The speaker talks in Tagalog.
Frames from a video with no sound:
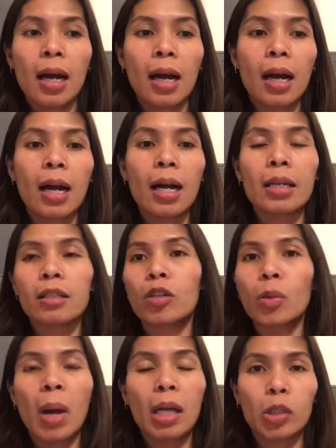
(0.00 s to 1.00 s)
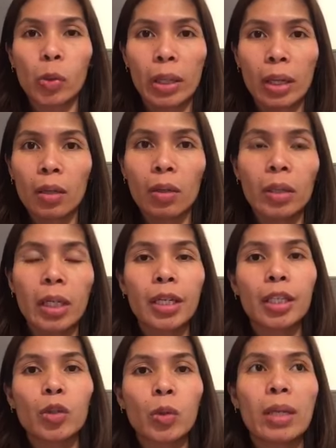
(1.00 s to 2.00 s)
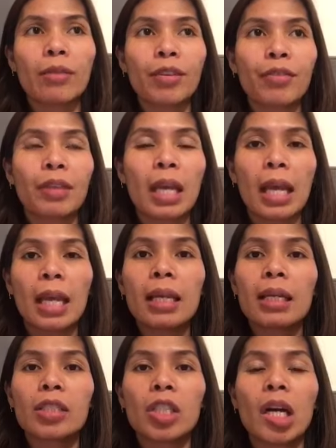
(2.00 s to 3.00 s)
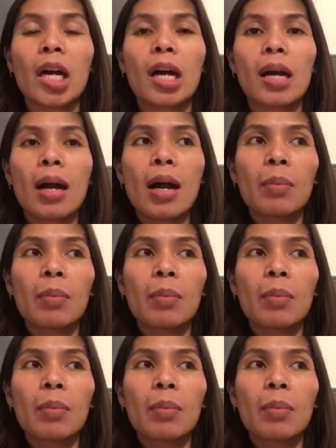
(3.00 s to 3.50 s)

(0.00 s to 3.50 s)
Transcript: At uh, graduate ako year 2015 at saka